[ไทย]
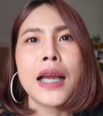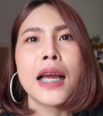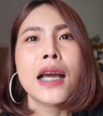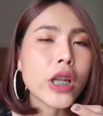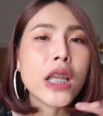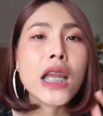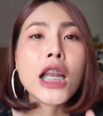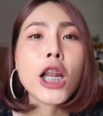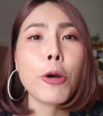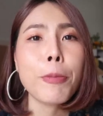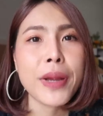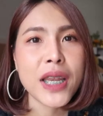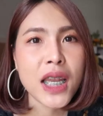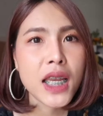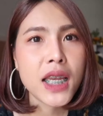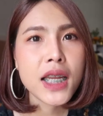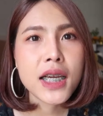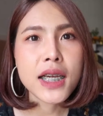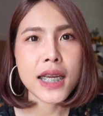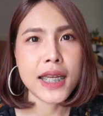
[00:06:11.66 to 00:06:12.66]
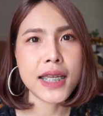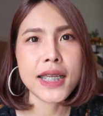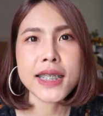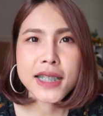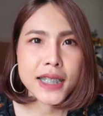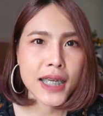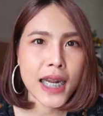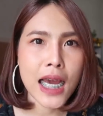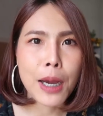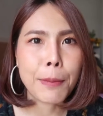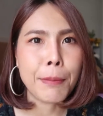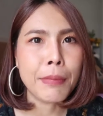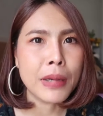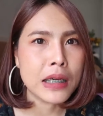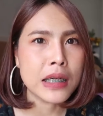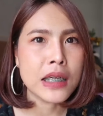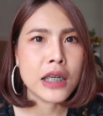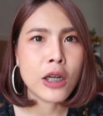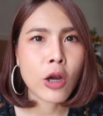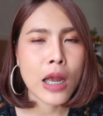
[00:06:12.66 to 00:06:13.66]
โดยที่เราไม่ได้เหนื่อยที่จะทำ
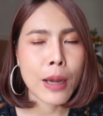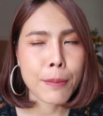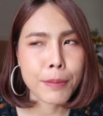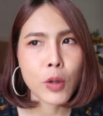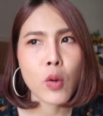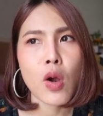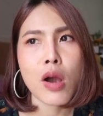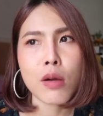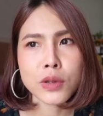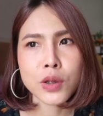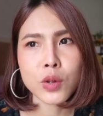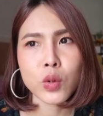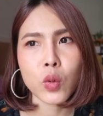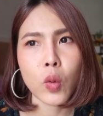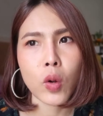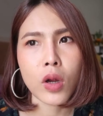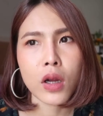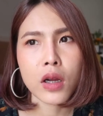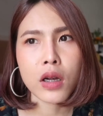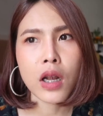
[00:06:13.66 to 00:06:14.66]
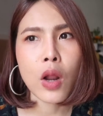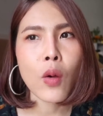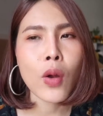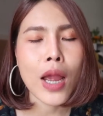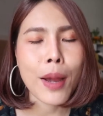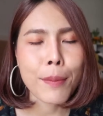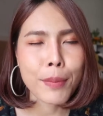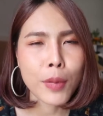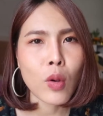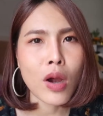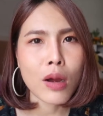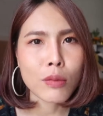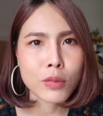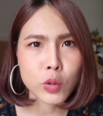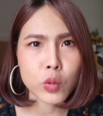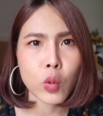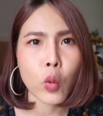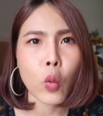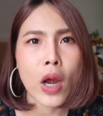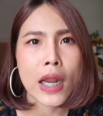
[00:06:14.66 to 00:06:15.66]
เลยเรากลับมีความสุขเรากลับมีความ
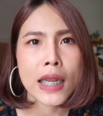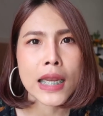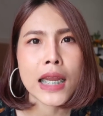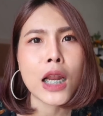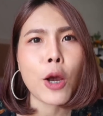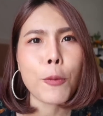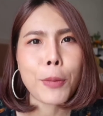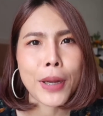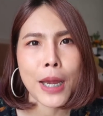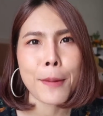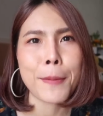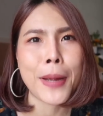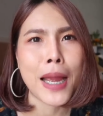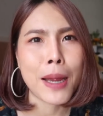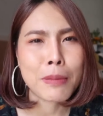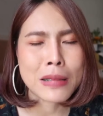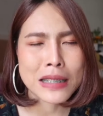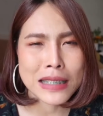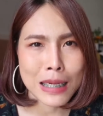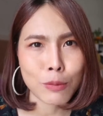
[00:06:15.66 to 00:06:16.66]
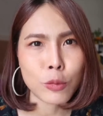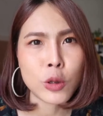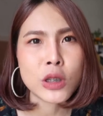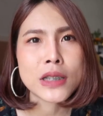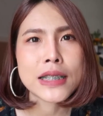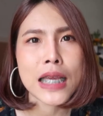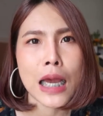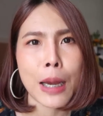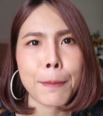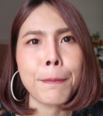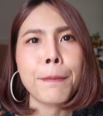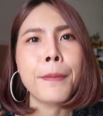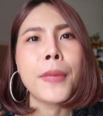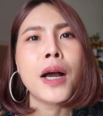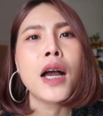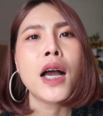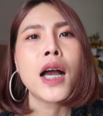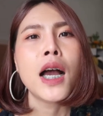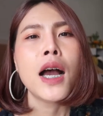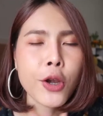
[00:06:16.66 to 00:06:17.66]
สุขกว่าที่เราไปทำงานประจำด้วย
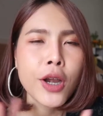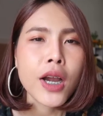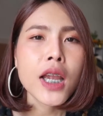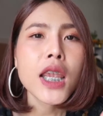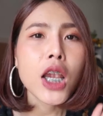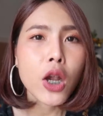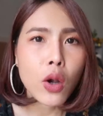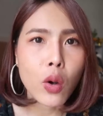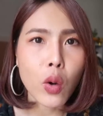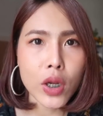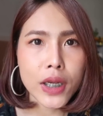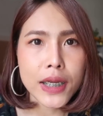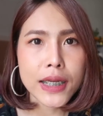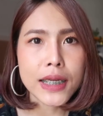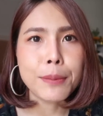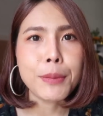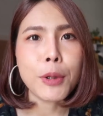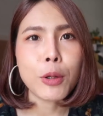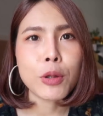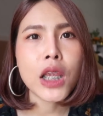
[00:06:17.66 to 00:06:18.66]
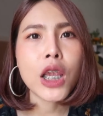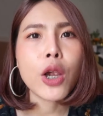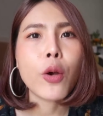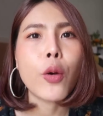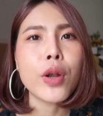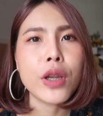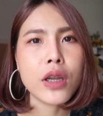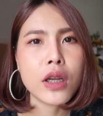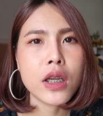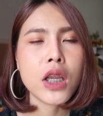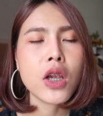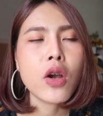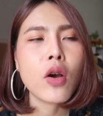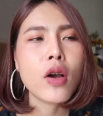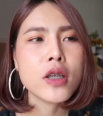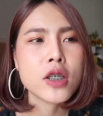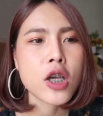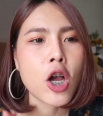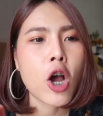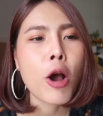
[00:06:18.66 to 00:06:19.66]
ซ้ำแล้วก็อีกคนหนึ่งบิวตี้คนหนึ่งที่อ
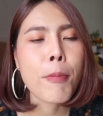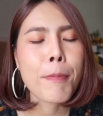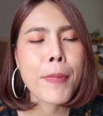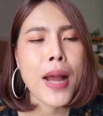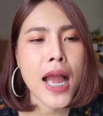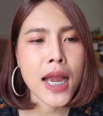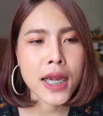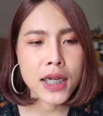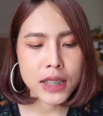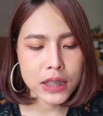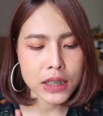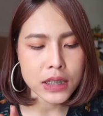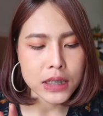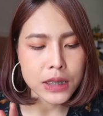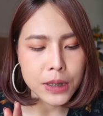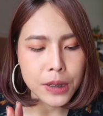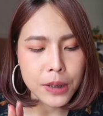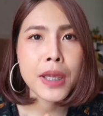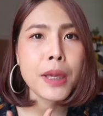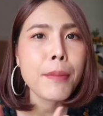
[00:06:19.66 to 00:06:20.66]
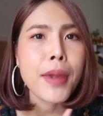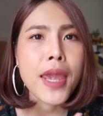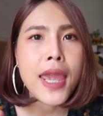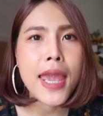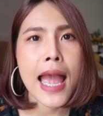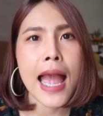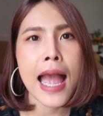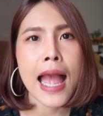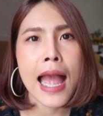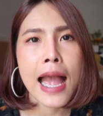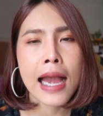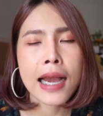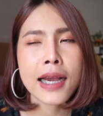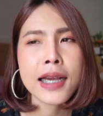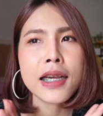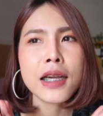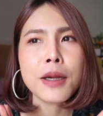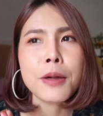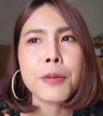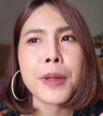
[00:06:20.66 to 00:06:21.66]
อยชอบมากคือพี่เมอา
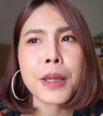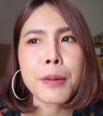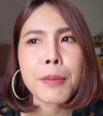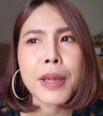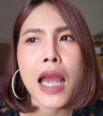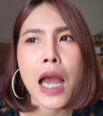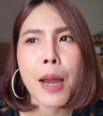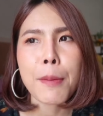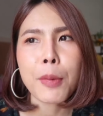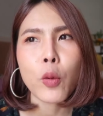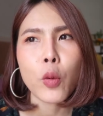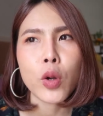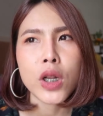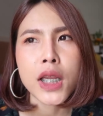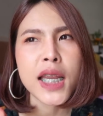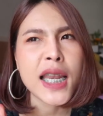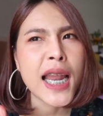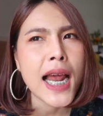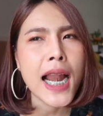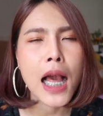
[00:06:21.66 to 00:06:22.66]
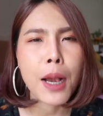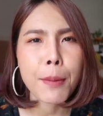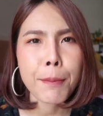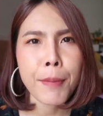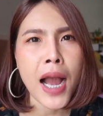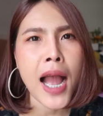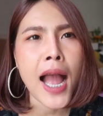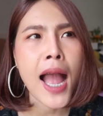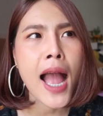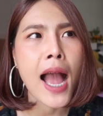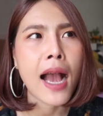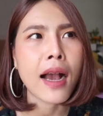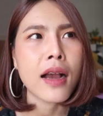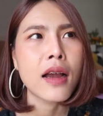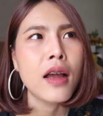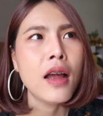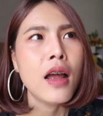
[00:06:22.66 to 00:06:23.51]
คือพี่เมอาเป็นคนที่น่ารักมาก